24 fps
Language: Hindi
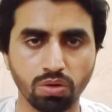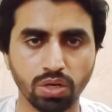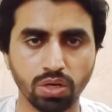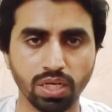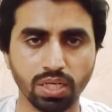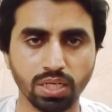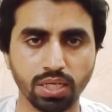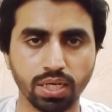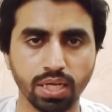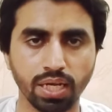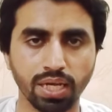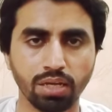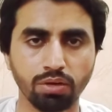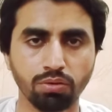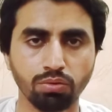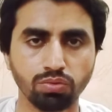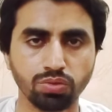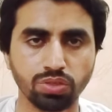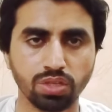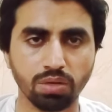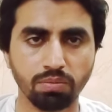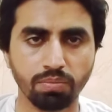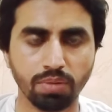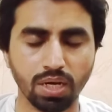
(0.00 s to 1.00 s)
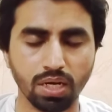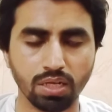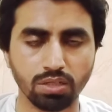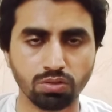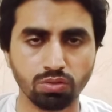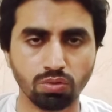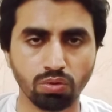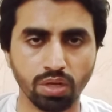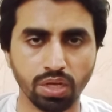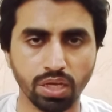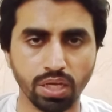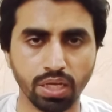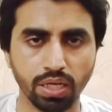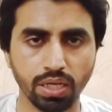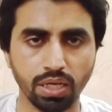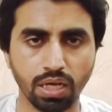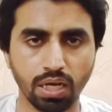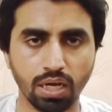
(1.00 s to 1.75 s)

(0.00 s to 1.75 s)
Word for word: कनेक्ट करना है उसके बाद जो है